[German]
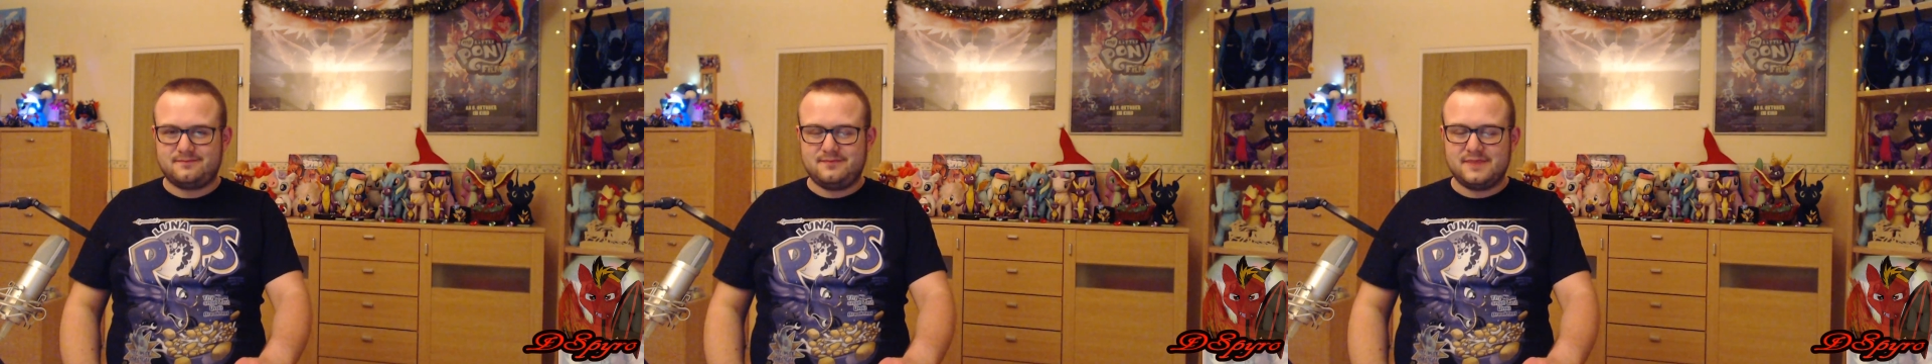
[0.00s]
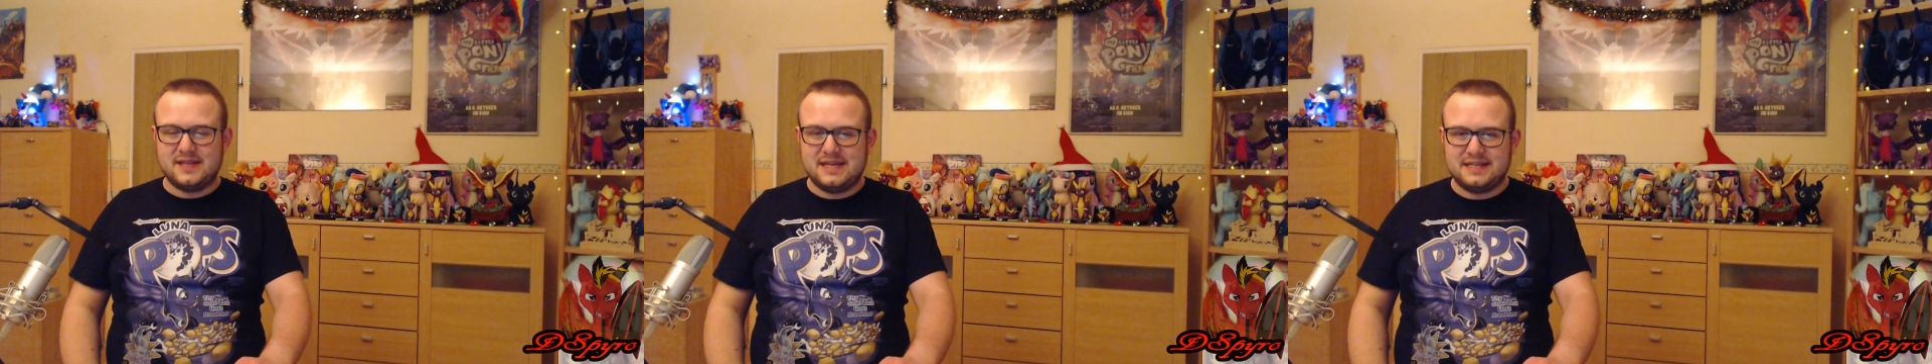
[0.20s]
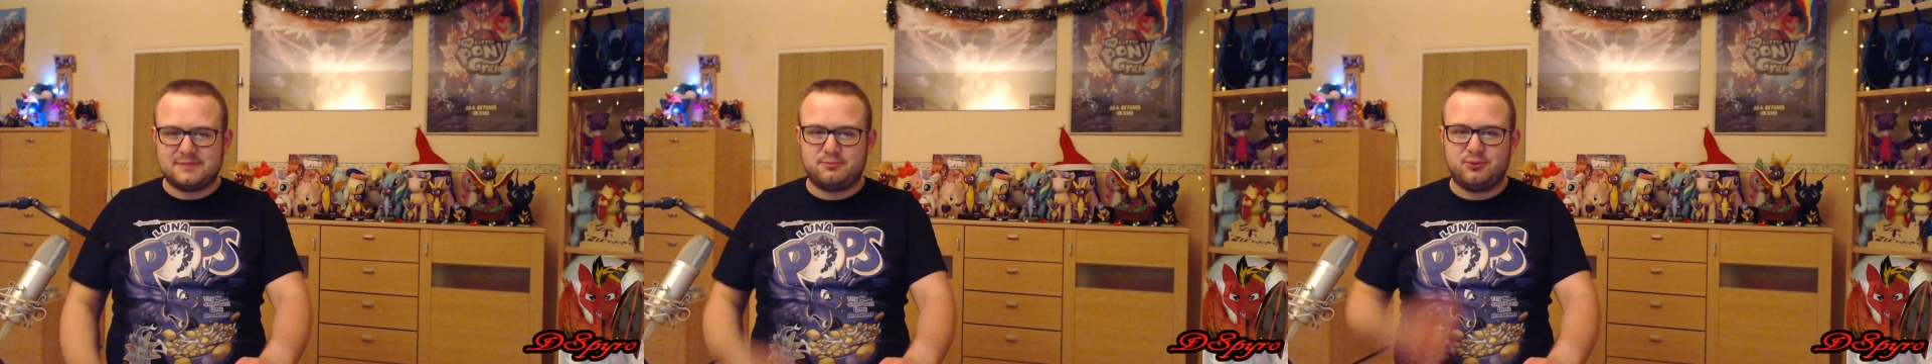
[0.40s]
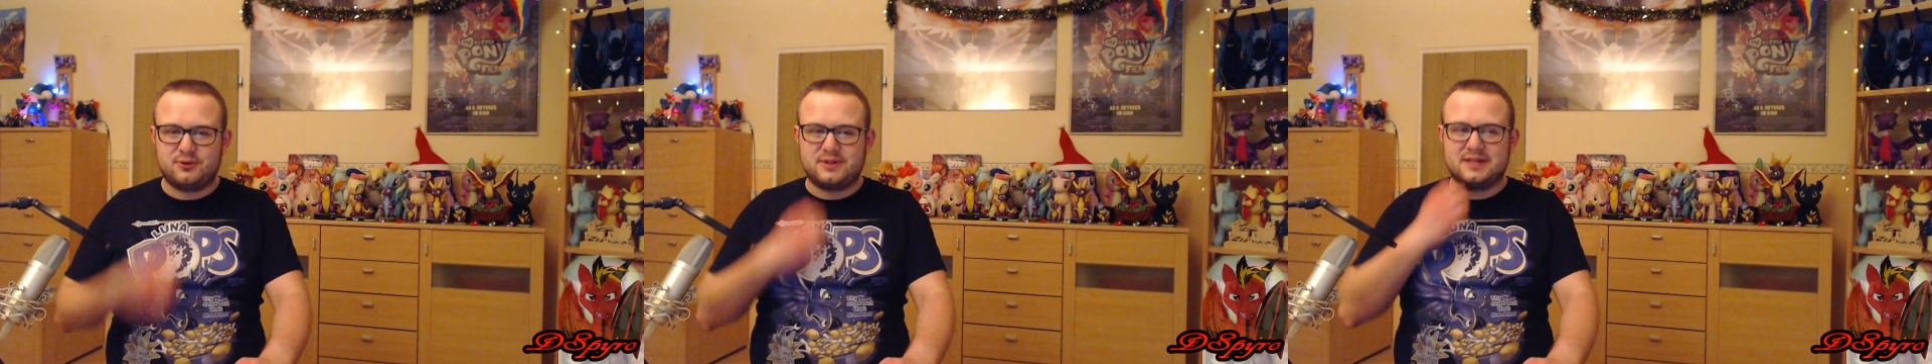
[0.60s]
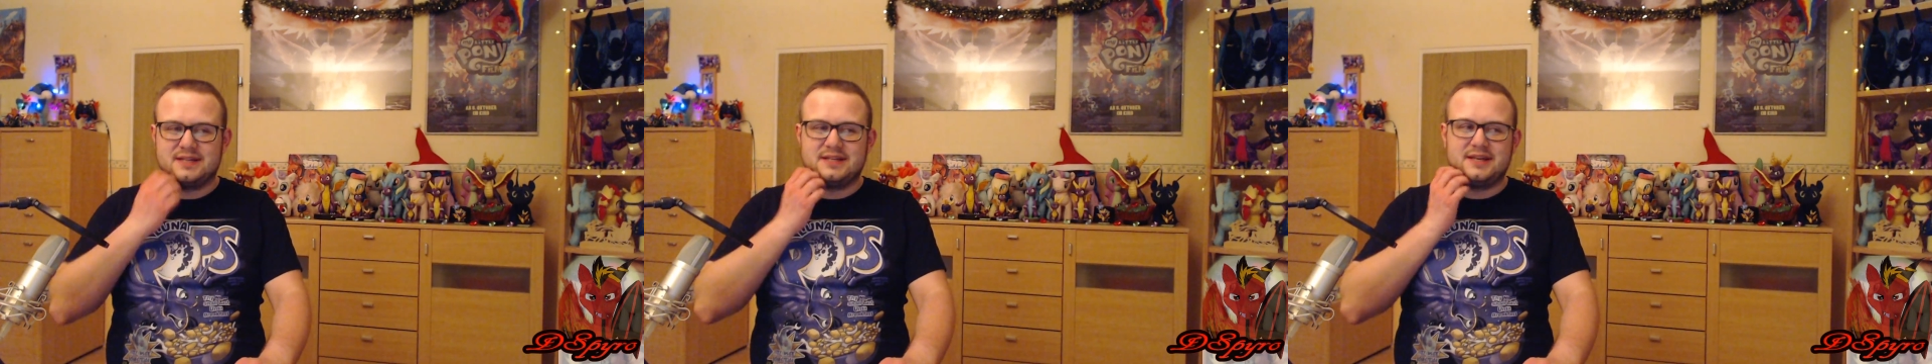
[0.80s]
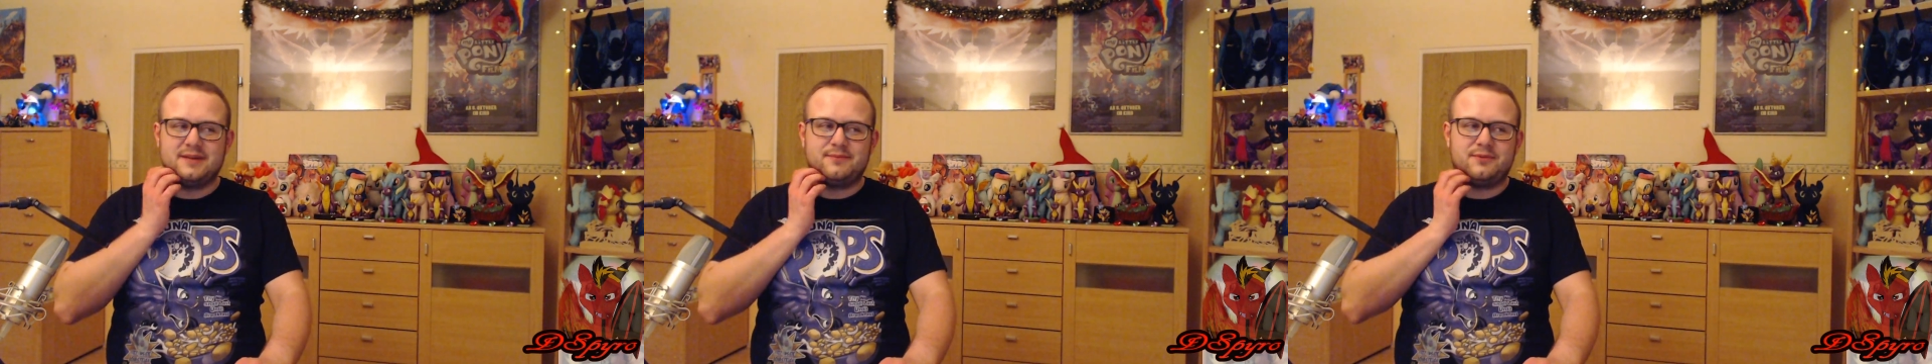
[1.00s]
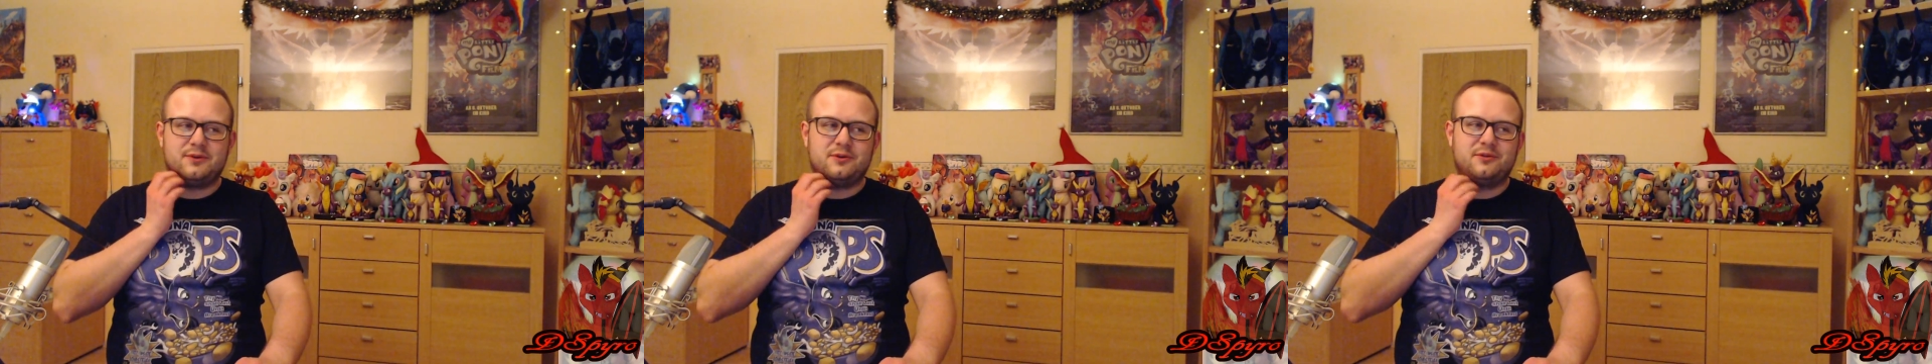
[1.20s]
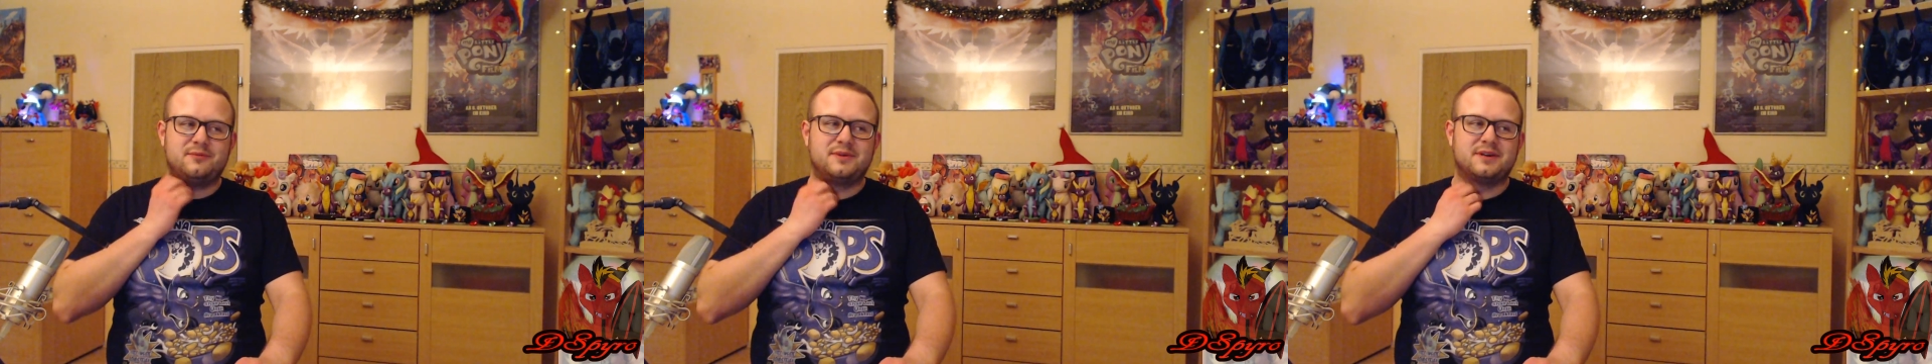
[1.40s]
Das birgt halt eben
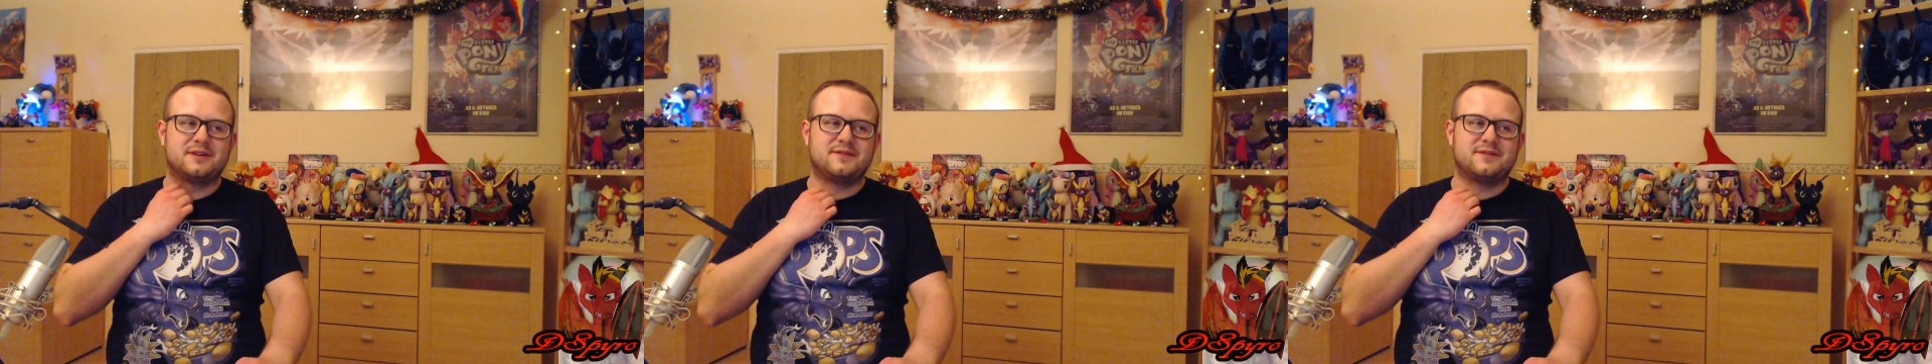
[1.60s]
auch immer